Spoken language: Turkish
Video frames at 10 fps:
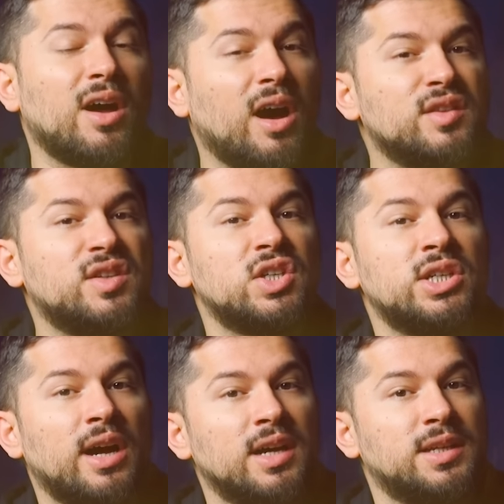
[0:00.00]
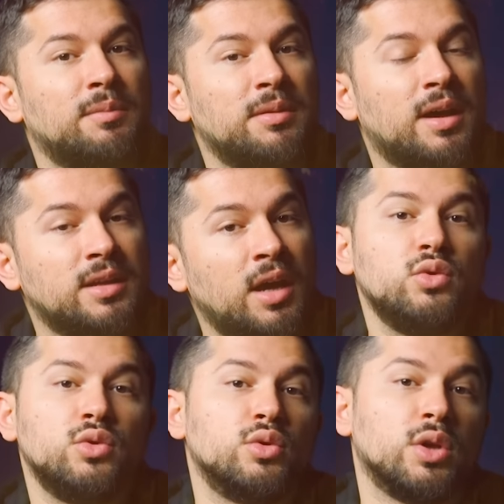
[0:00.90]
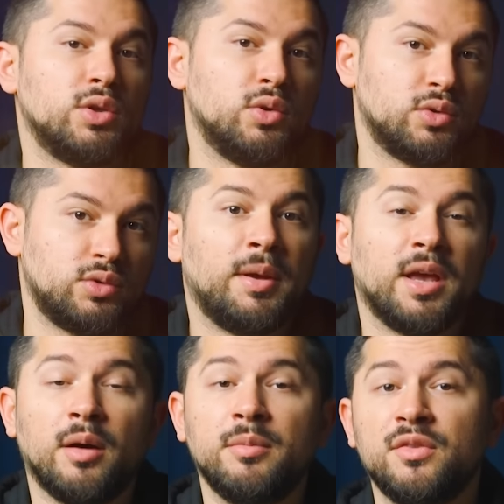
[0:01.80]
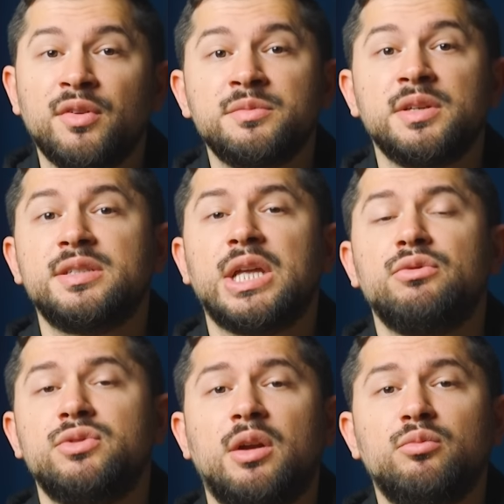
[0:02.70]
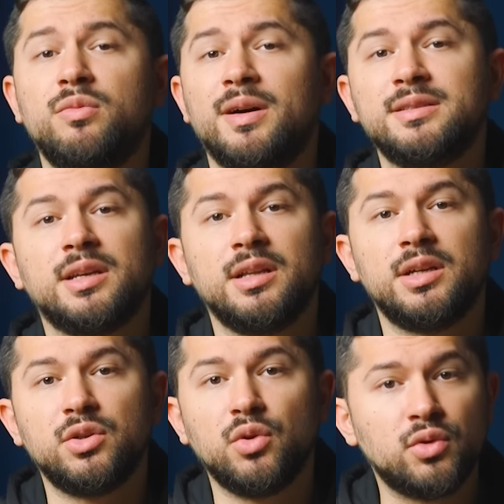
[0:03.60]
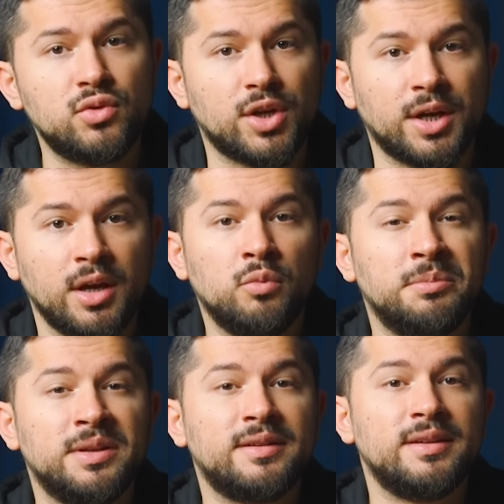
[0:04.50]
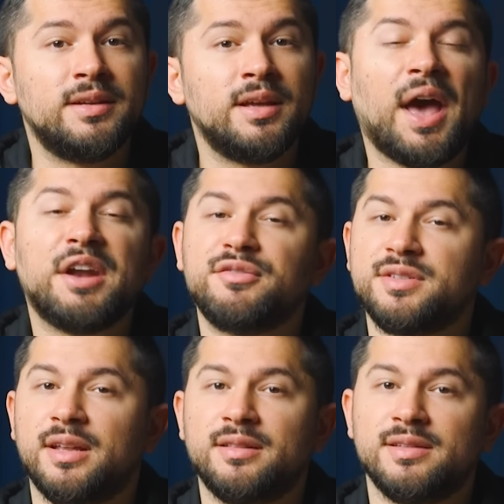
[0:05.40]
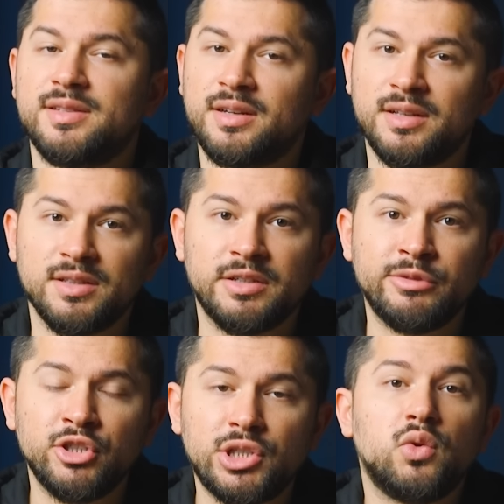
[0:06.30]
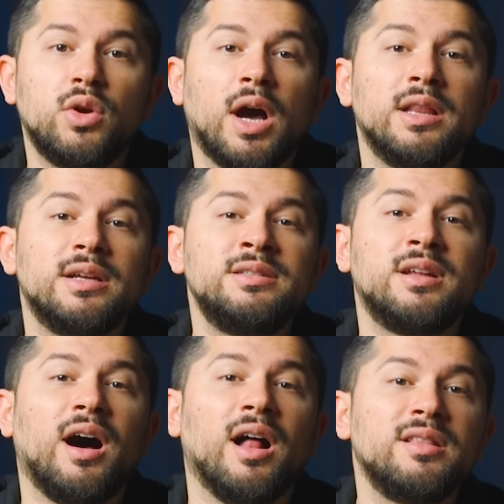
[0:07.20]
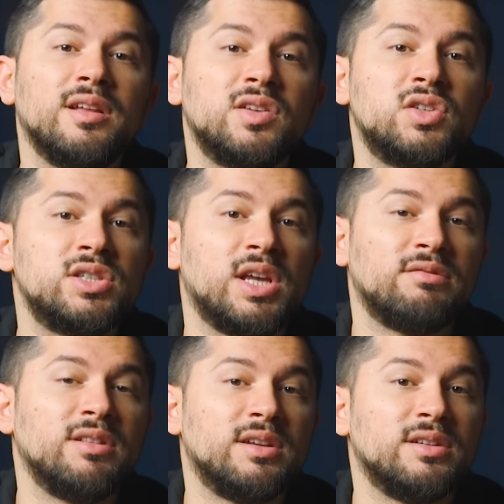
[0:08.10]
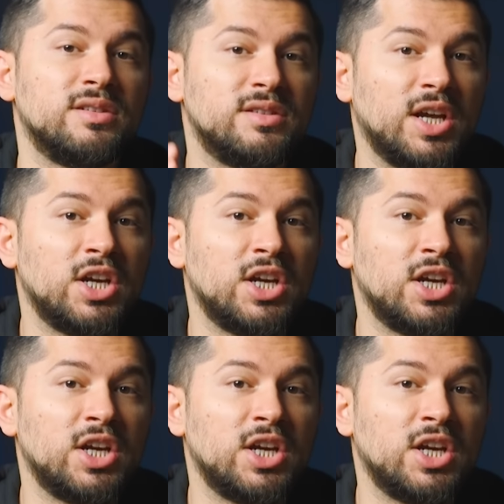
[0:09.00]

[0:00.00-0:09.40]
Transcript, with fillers: da ateşli azaplar da uygulanıyordu. Peygamber Efendimiz Aleyhisselatü Vesselam bu manzaraları görünce ümmetini her fırsatta sakındırmış, günahların aldatıcı zevklerinin